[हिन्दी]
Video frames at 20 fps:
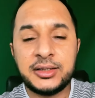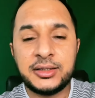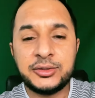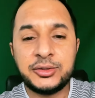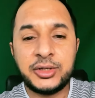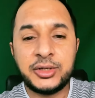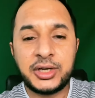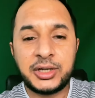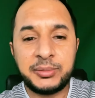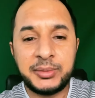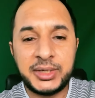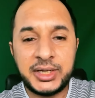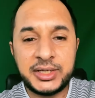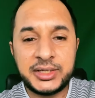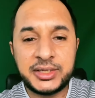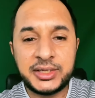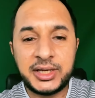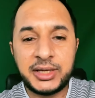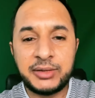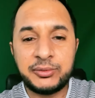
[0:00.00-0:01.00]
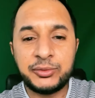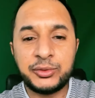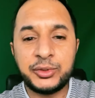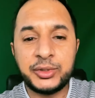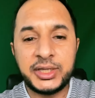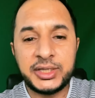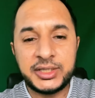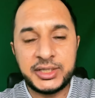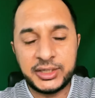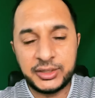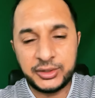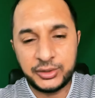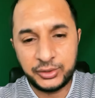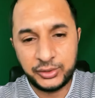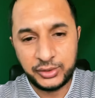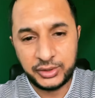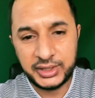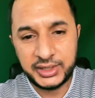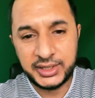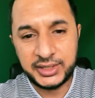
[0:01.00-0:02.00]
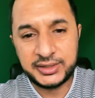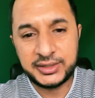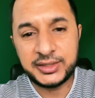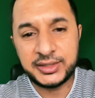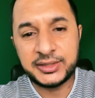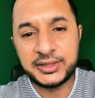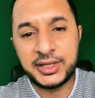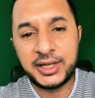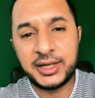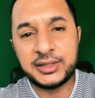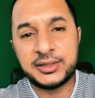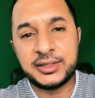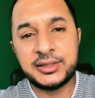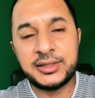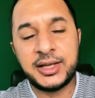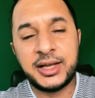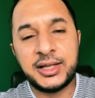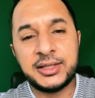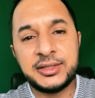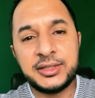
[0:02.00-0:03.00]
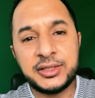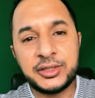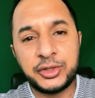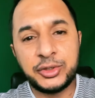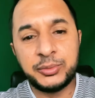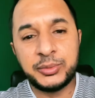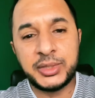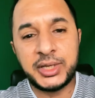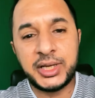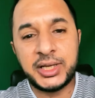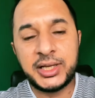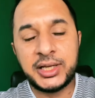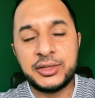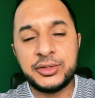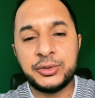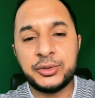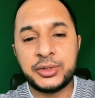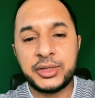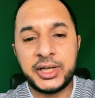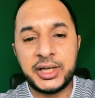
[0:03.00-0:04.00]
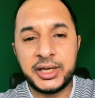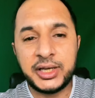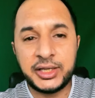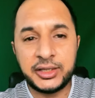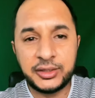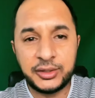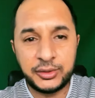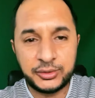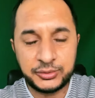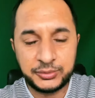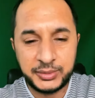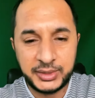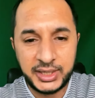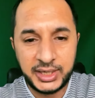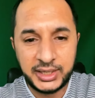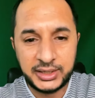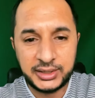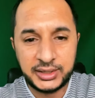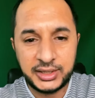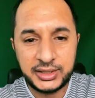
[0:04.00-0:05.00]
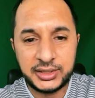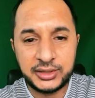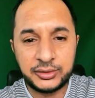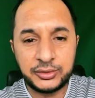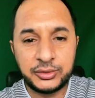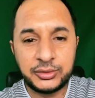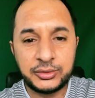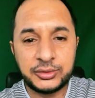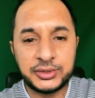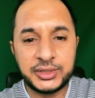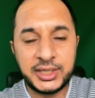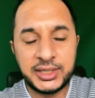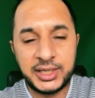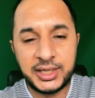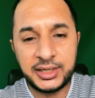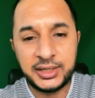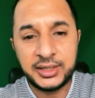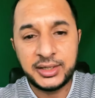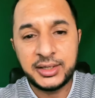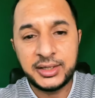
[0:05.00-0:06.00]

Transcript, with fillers: जो रिकमेंडेशन है वो एजड लोगों के लिए अस्सी साल से ज़्यादा जिनकी उम्र है या जो केयरिंग हाउस में रहते हैं जिनको ज़्यादा